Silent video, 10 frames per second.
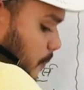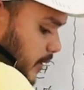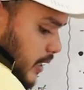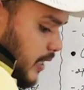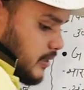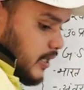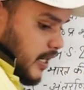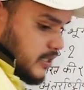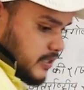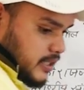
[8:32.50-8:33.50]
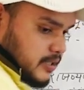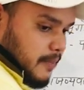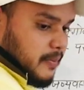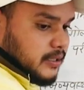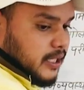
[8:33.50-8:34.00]
टॉपिक है अंतर्राष्ट्रीय
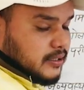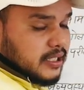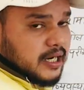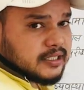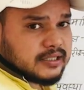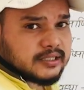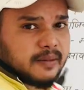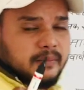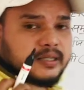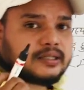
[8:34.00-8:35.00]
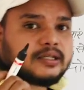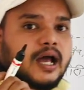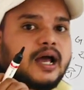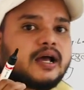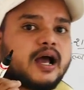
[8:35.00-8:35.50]
संबंध अंतर्राष्ट्रीय संबंध
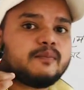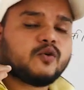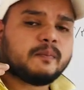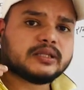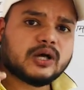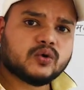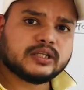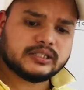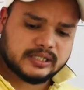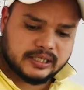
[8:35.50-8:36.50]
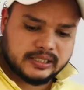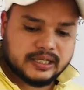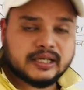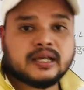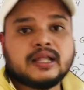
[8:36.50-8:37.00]
आपको पता होना चाहिए कि
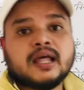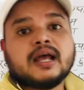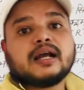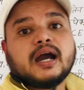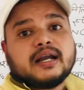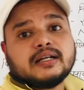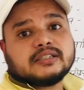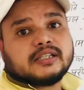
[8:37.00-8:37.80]
ये करंट